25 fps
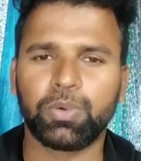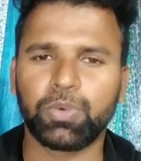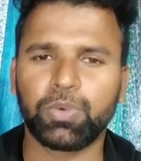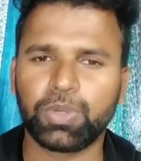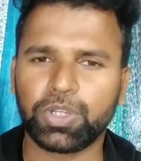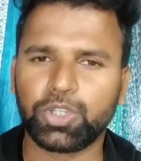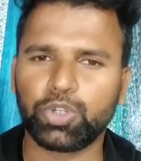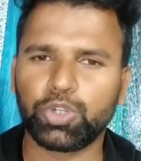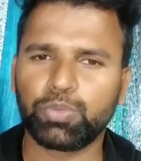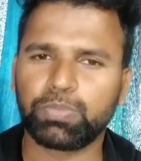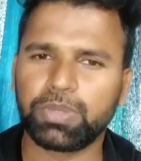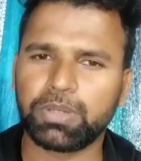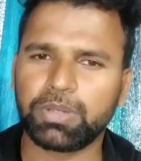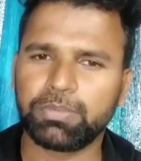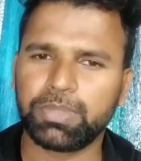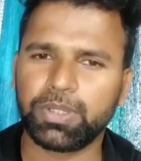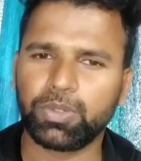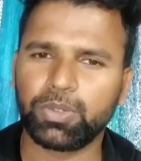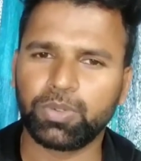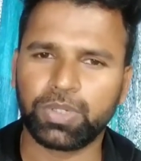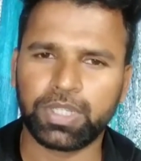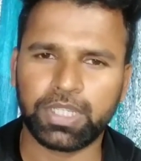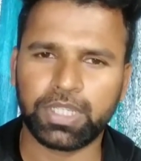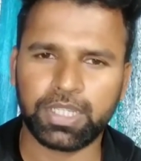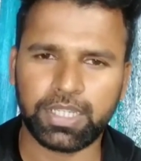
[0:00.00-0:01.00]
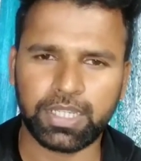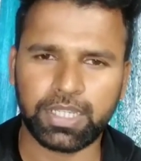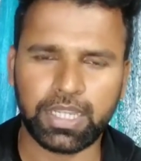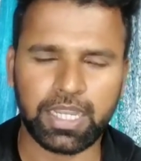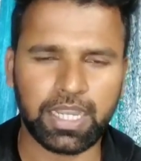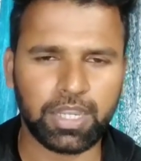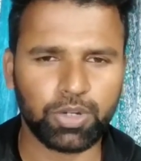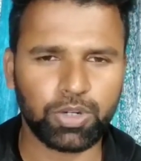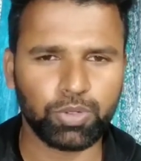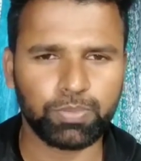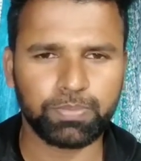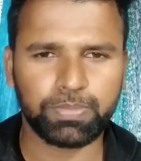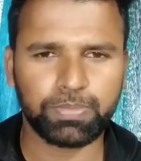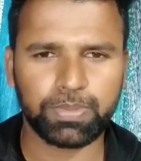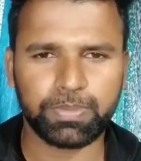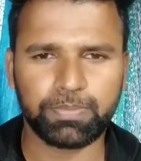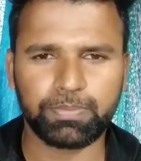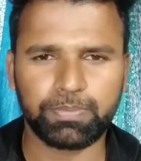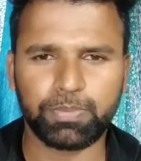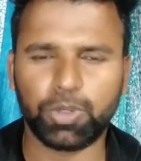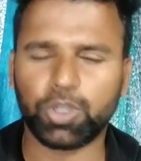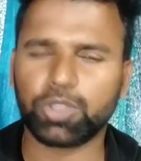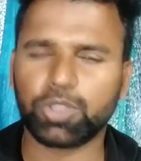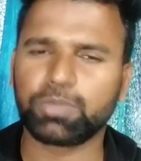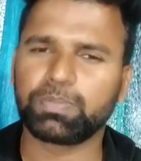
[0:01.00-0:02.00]
उनके ऊपर भी इन्होंने आरोप
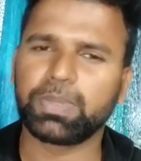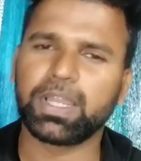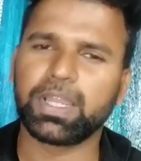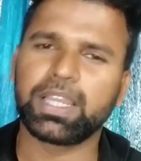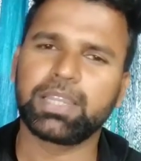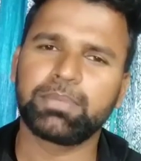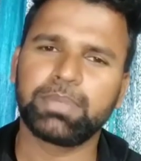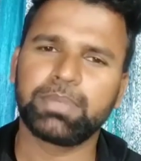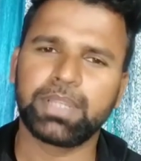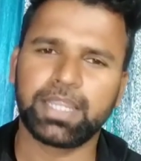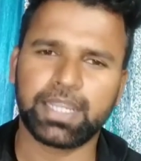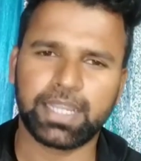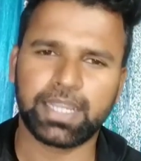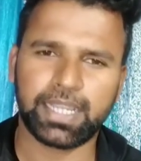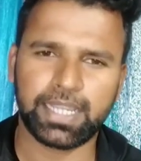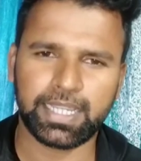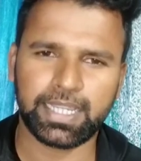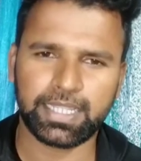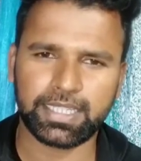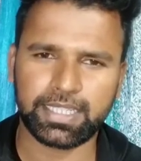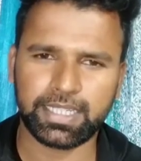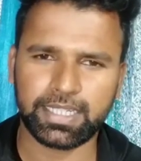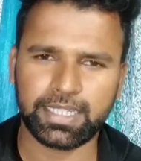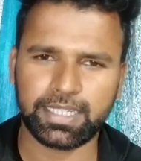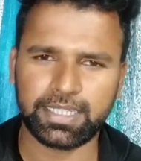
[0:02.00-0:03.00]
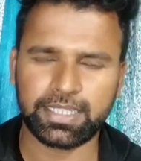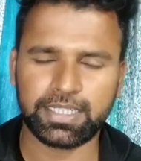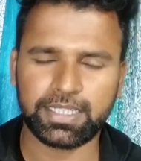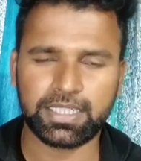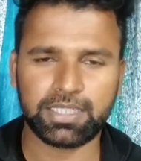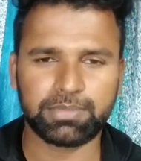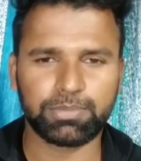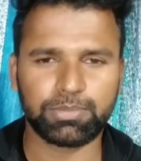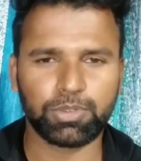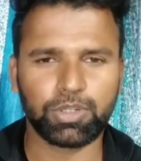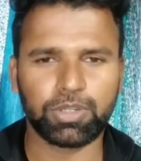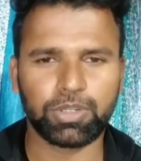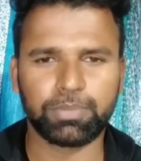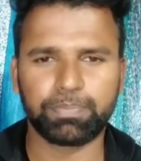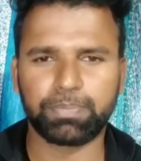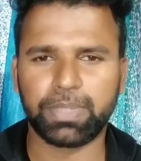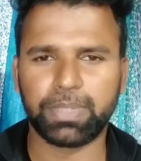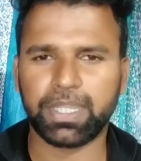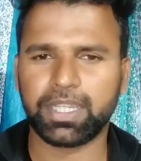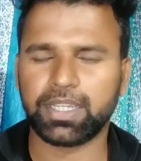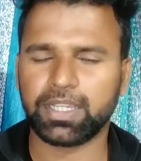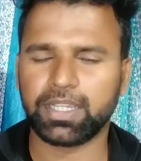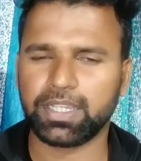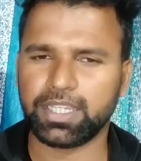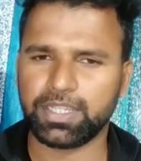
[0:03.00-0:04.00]
बहुत पहले भी लगाया था जब
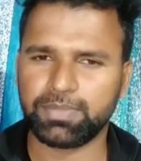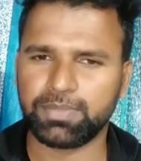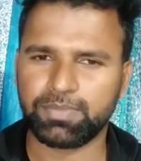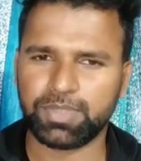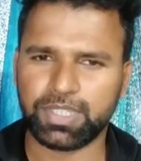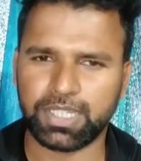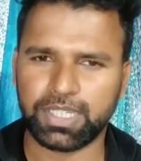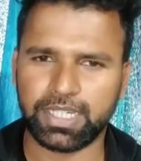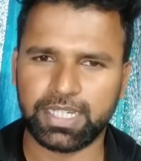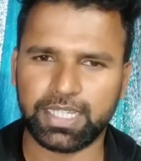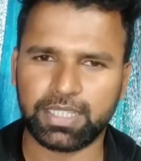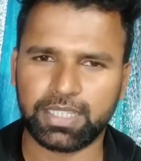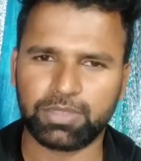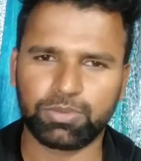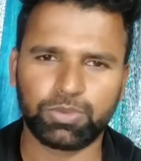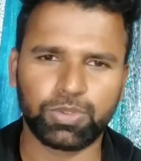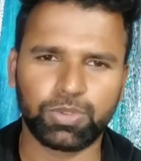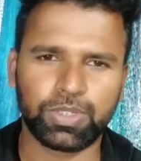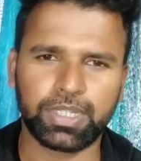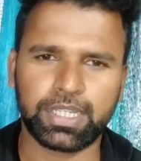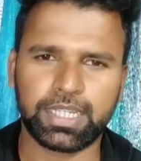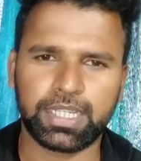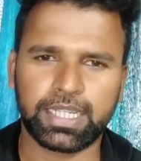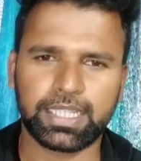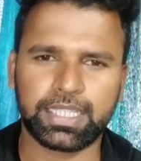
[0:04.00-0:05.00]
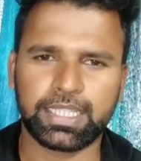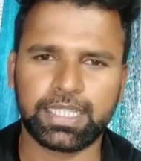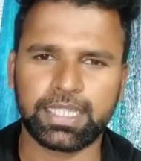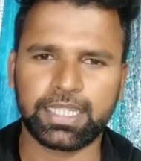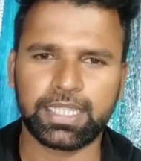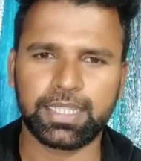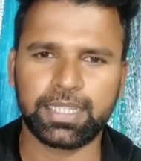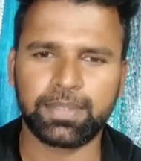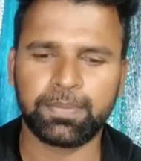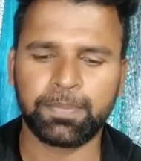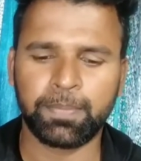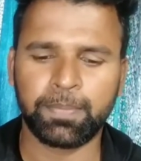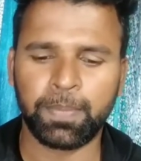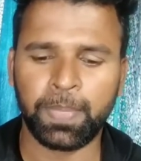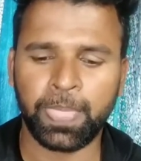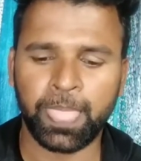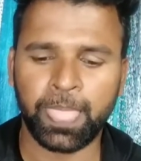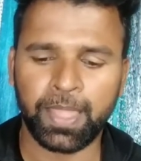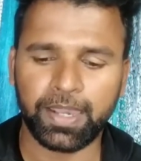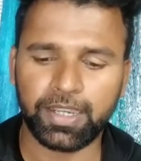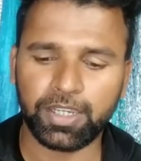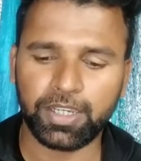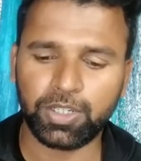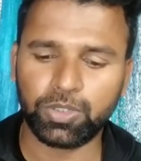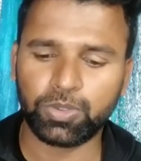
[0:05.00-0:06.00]
ओलंपिक का गेम चल रहा तो उन्होंने कहा था कि
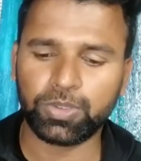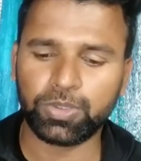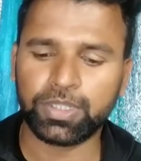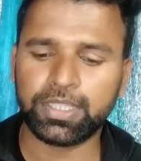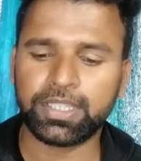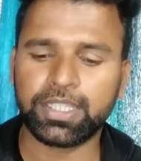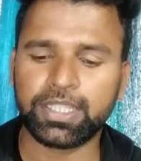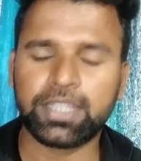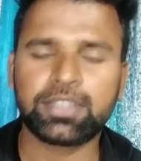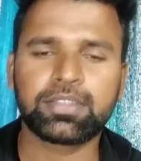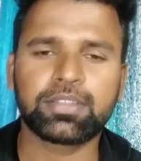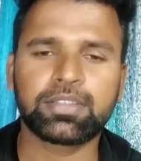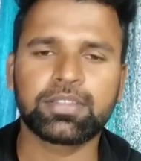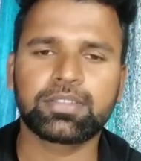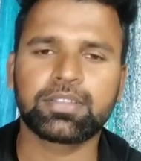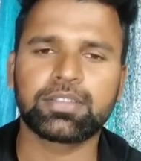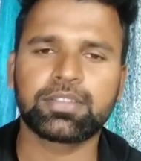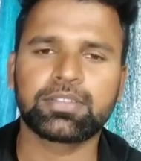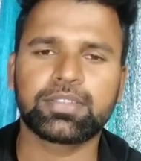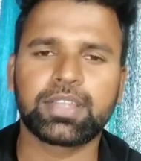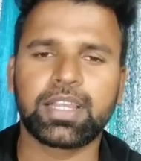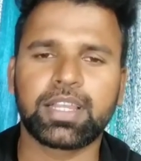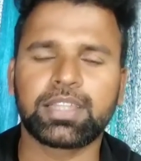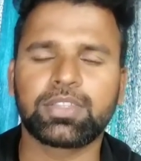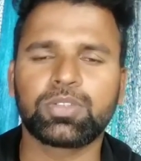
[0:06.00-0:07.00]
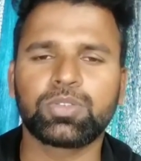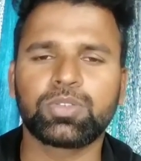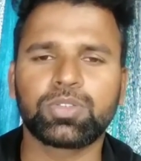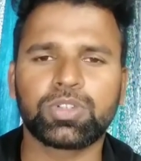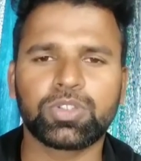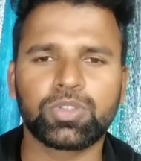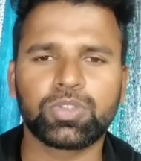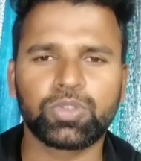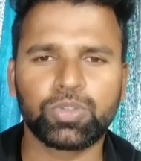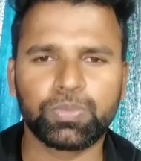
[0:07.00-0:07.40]
इन्होंने देश के संसाधनों का